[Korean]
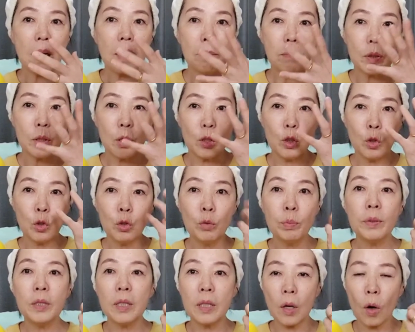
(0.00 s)
그런 분들
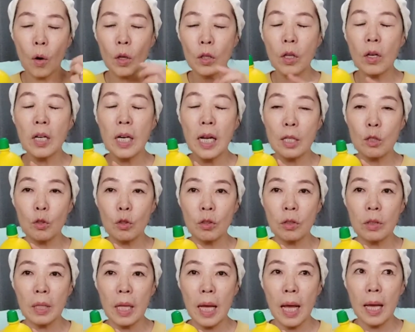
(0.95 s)
유분을 걷어내
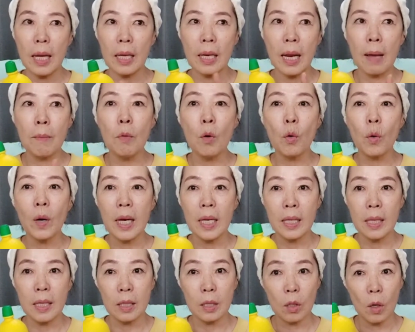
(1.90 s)
주는데
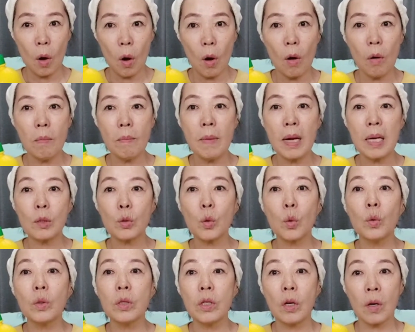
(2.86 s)
레몬과일이 정말
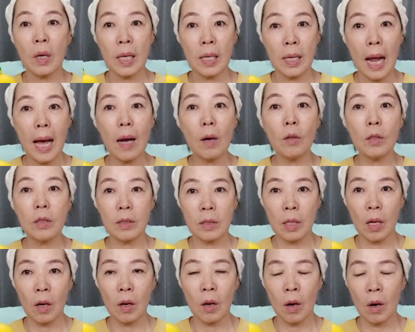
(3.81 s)
좋은 역할을
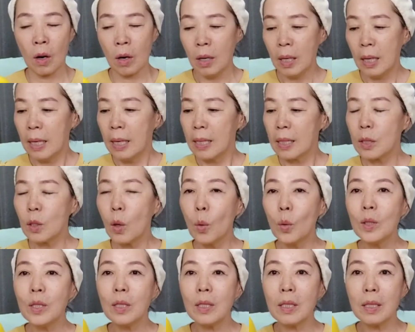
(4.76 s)
하거든요.
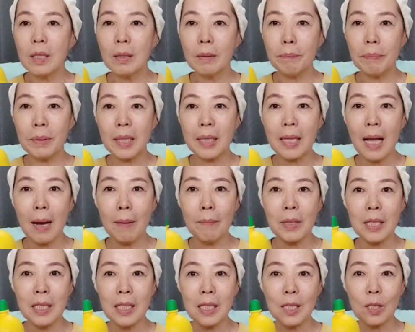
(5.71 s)
그래서 오늘은
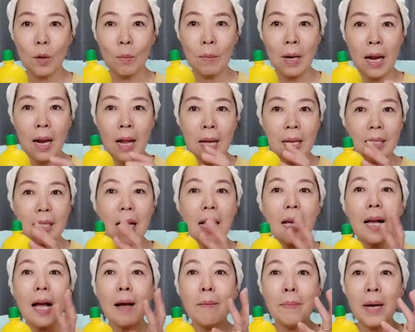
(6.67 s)
비타민이 정말
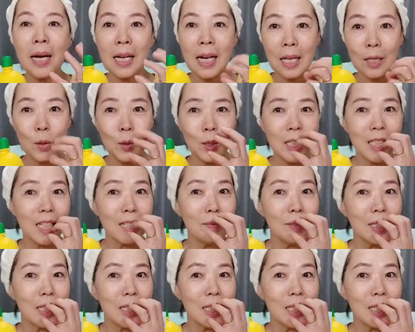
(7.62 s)
생각만 해도